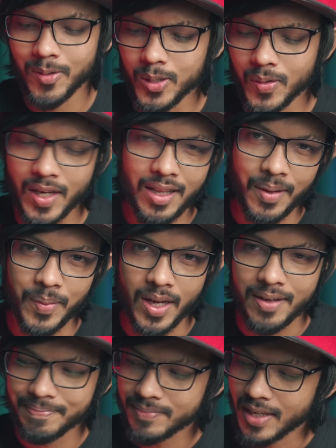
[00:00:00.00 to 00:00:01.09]
গতকাল আমরা
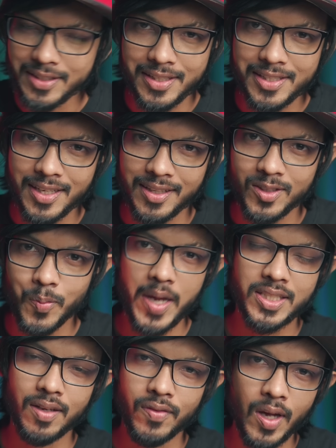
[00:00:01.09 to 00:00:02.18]
এই জিনিসটার একটা
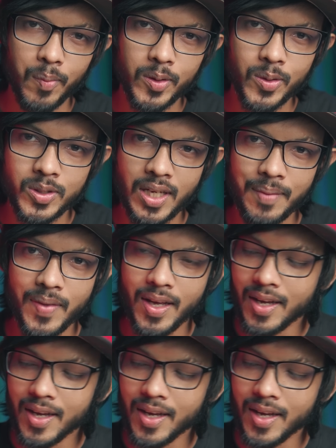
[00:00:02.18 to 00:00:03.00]
স্পেশাল ভিডিও আপলোড করছিলাম